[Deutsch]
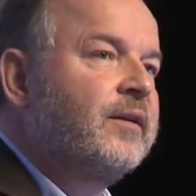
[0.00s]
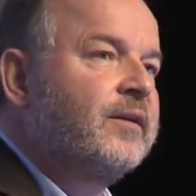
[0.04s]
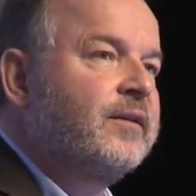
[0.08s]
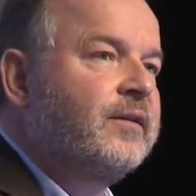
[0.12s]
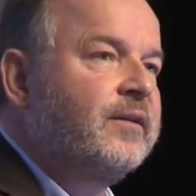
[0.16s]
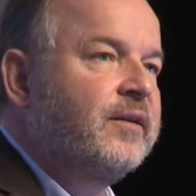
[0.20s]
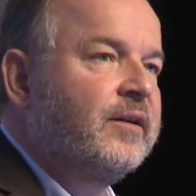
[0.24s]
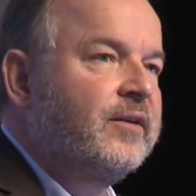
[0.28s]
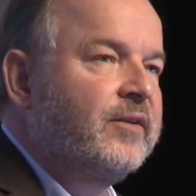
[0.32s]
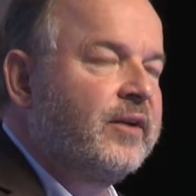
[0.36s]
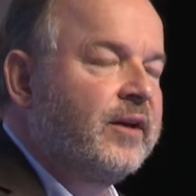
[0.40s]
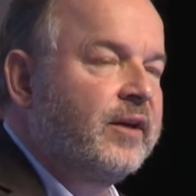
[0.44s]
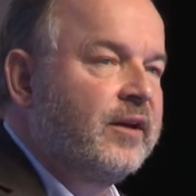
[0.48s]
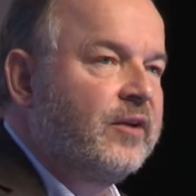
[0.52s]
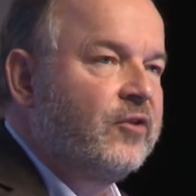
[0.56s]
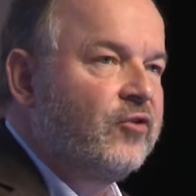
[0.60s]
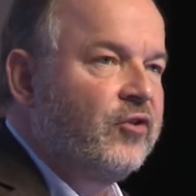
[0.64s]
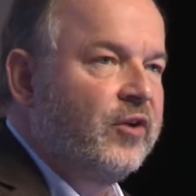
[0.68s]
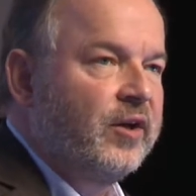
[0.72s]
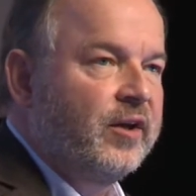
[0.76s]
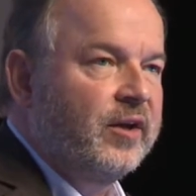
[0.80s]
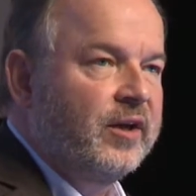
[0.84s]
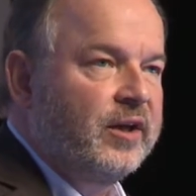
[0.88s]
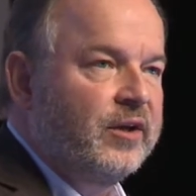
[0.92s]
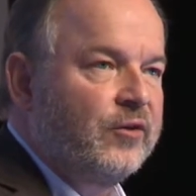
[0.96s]
die
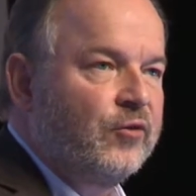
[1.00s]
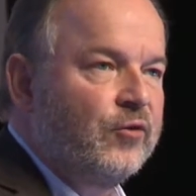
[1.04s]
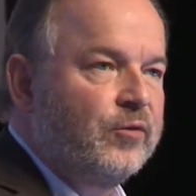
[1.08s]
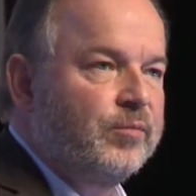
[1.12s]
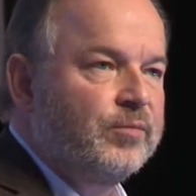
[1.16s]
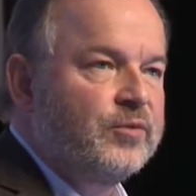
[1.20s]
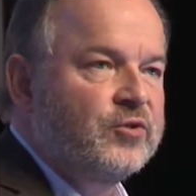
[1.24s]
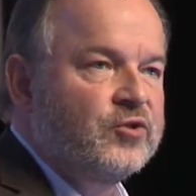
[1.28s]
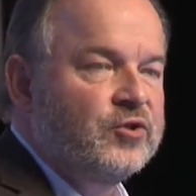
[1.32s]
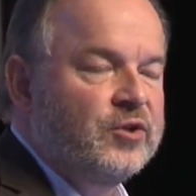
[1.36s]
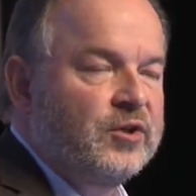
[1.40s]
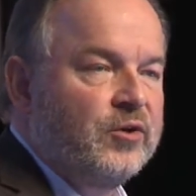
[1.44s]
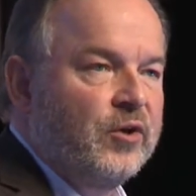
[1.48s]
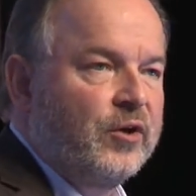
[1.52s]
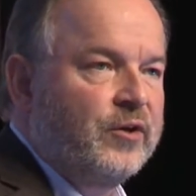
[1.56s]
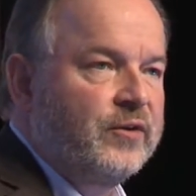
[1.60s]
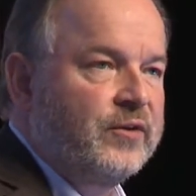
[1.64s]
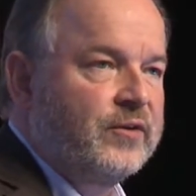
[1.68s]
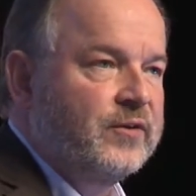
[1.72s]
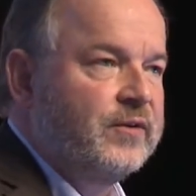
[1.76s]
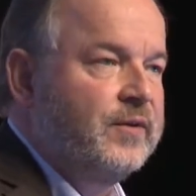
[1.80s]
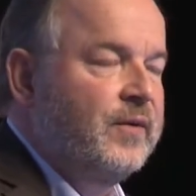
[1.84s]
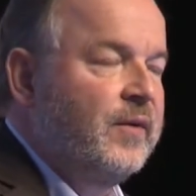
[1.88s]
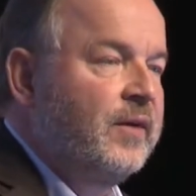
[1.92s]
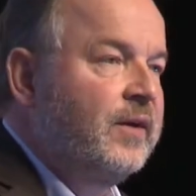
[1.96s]
italienische Regierung
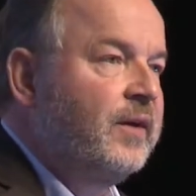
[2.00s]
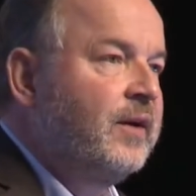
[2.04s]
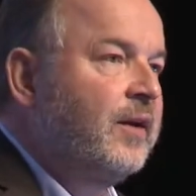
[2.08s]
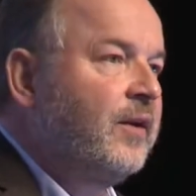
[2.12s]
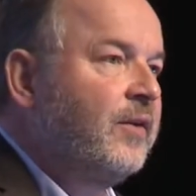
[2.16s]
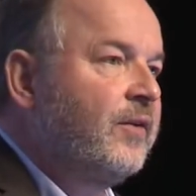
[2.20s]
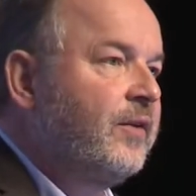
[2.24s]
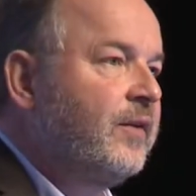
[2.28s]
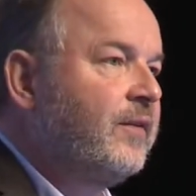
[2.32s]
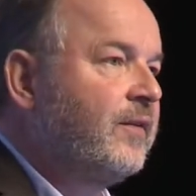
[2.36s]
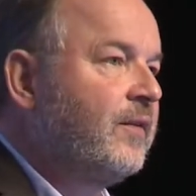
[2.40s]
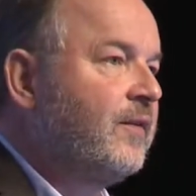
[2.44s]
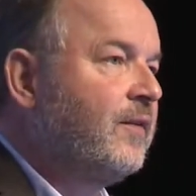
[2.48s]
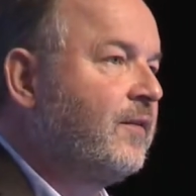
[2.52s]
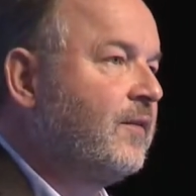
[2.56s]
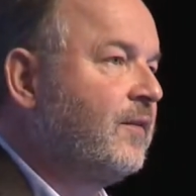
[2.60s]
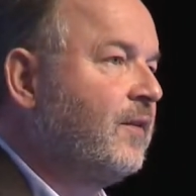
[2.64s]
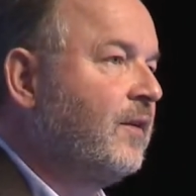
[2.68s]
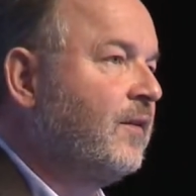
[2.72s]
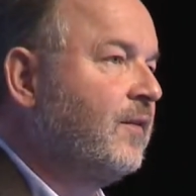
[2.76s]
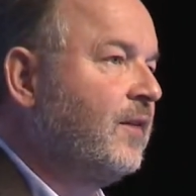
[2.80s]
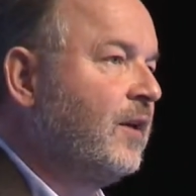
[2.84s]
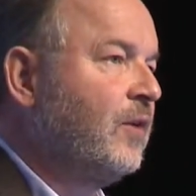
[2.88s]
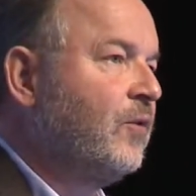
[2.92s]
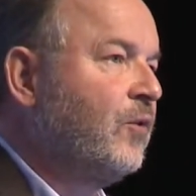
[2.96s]
beschloss, dieses
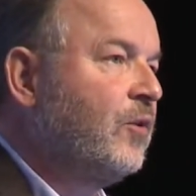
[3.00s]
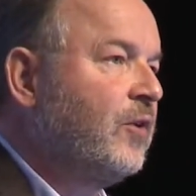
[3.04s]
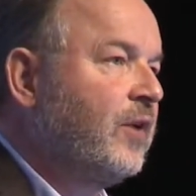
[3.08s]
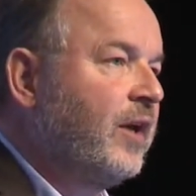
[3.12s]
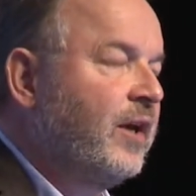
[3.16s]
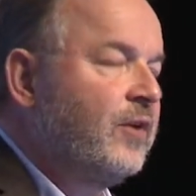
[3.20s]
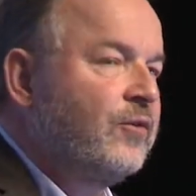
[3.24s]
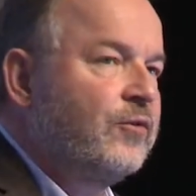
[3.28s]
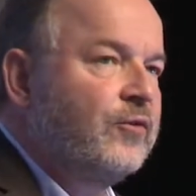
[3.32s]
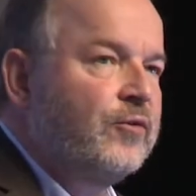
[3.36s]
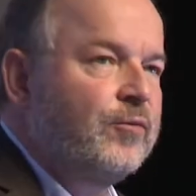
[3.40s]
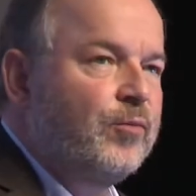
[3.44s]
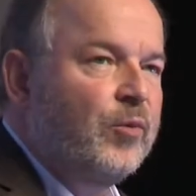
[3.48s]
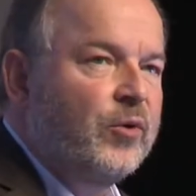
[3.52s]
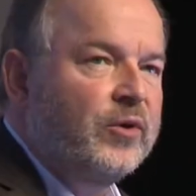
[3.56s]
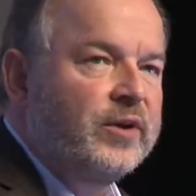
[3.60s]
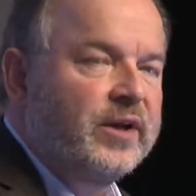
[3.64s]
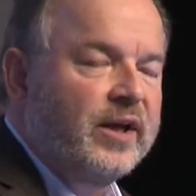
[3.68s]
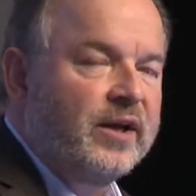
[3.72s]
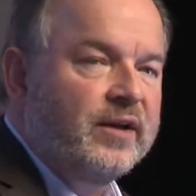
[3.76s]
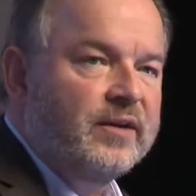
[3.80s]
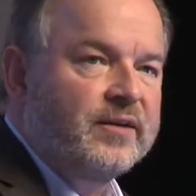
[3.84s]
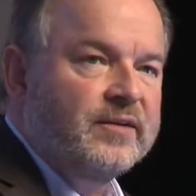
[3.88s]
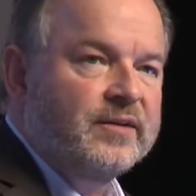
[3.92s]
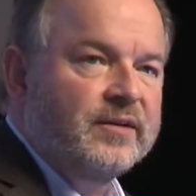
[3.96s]
äh,
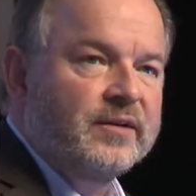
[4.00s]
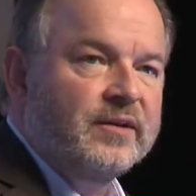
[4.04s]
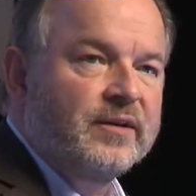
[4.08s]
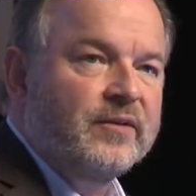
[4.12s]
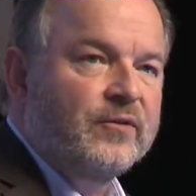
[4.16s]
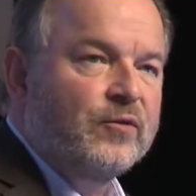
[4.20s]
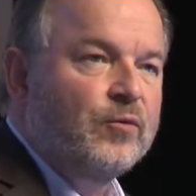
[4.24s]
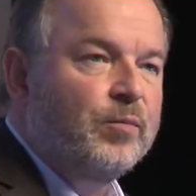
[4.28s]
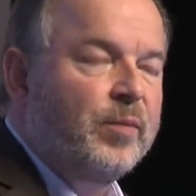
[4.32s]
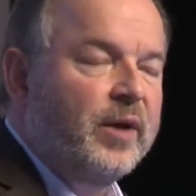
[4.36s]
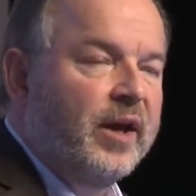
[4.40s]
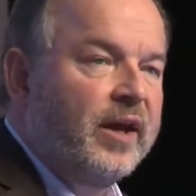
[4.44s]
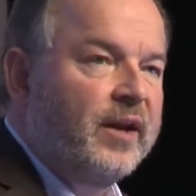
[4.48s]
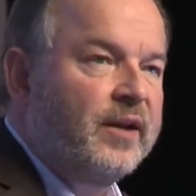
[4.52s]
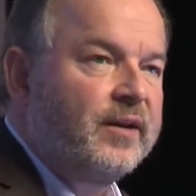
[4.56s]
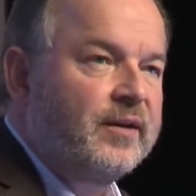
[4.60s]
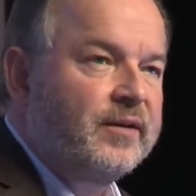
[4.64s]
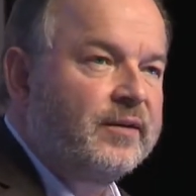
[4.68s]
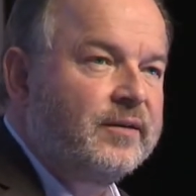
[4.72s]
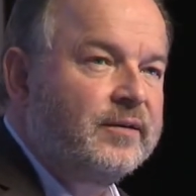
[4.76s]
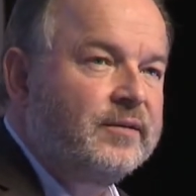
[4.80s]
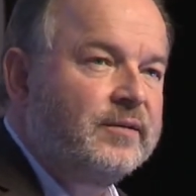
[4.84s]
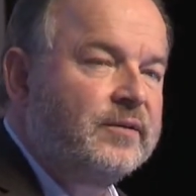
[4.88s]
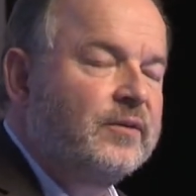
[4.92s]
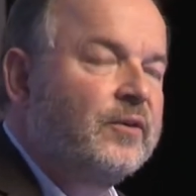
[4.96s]
Seenotrettungsprojekt zu
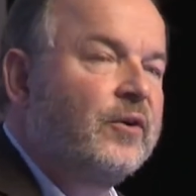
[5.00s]
beenden.